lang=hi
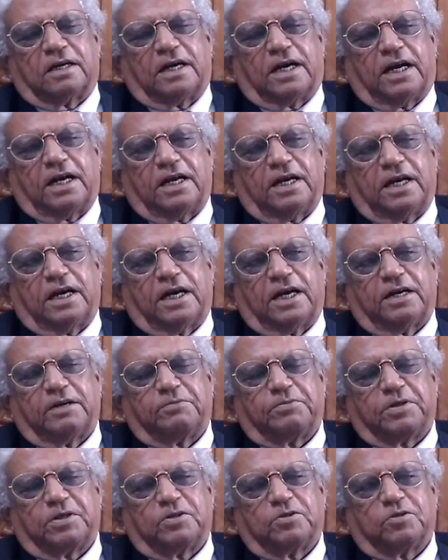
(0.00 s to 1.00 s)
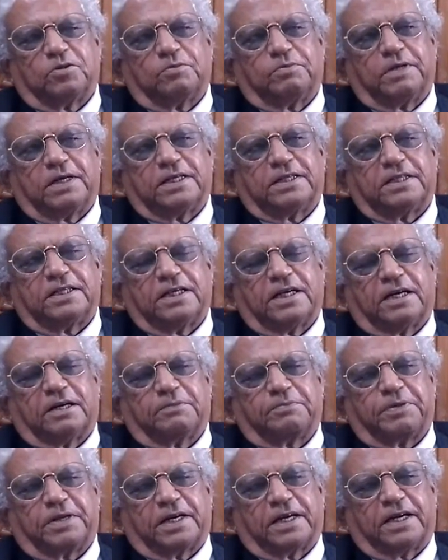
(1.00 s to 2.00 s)
गाय ले आए फिर दूध बेच
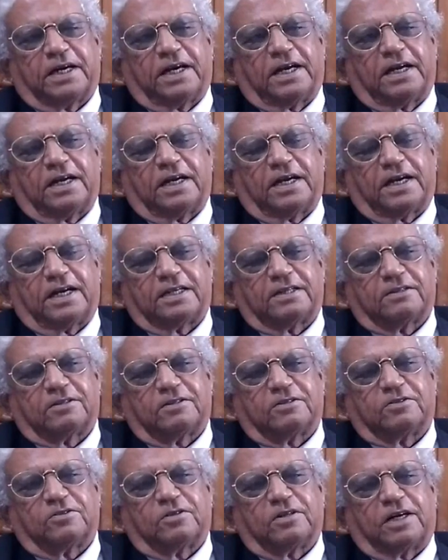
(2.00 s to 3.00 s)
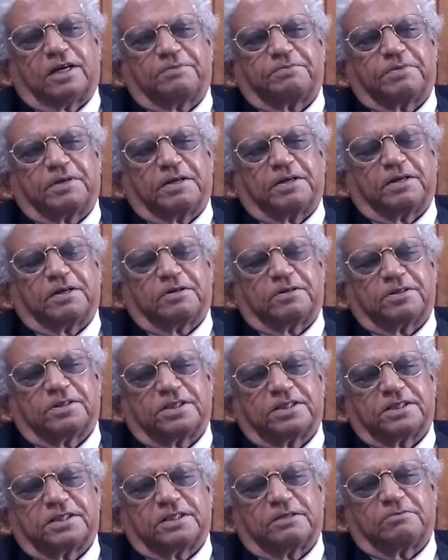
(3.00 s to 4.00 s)
दिया फिर गाय ले आए तो वो आपका
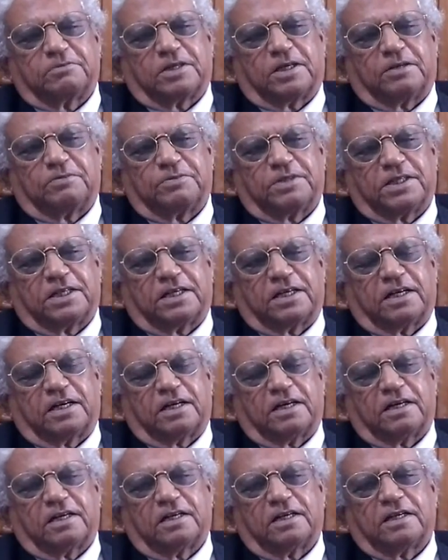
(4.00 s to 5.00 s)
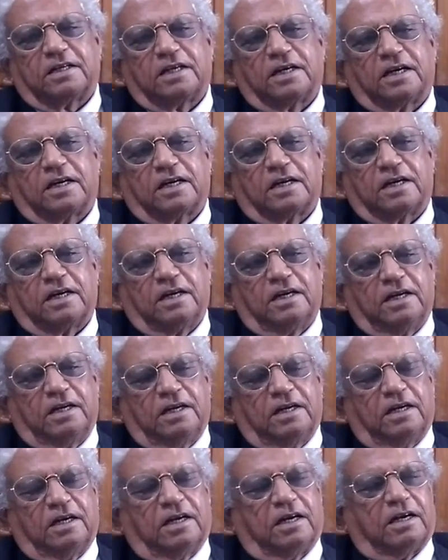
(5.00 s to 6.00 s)
सिस्टम काम नहीं करेगा यदि अगर
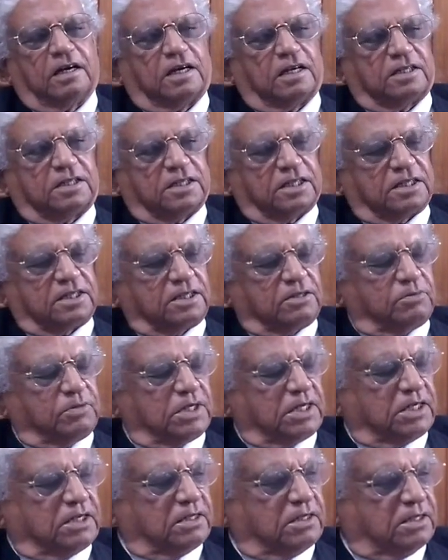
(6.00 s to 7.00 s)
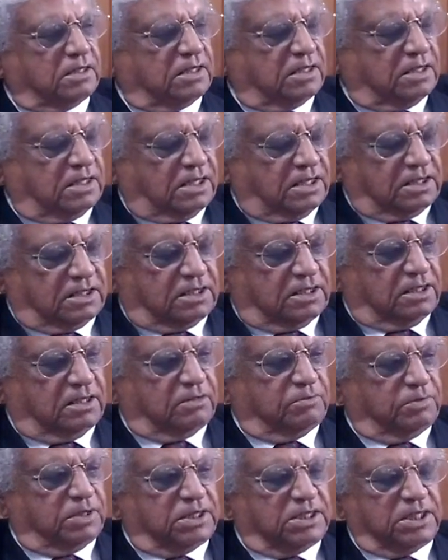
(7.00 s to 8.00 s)
अच्छा सीमेन
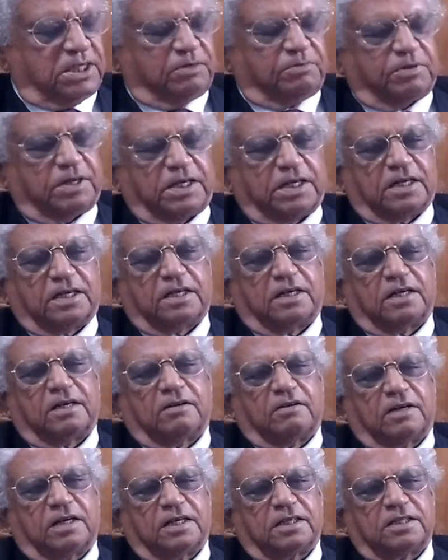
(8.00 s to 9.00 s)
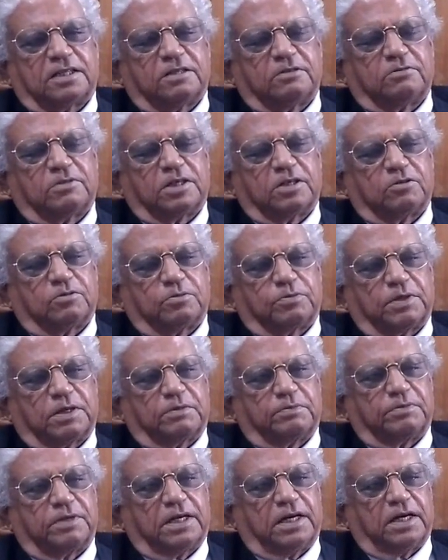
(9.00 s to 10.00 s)
आजकल बछिया पैदा करने वाला सीमेन
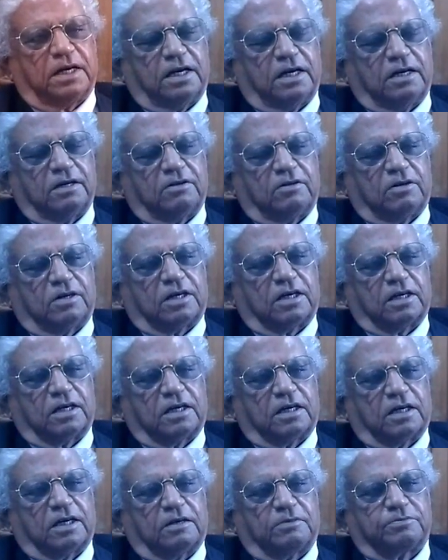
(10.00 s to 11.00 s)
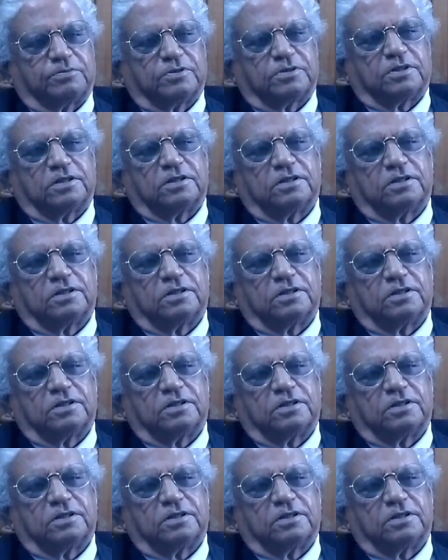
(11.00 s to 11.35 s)
उपलब्ध है और अगर आप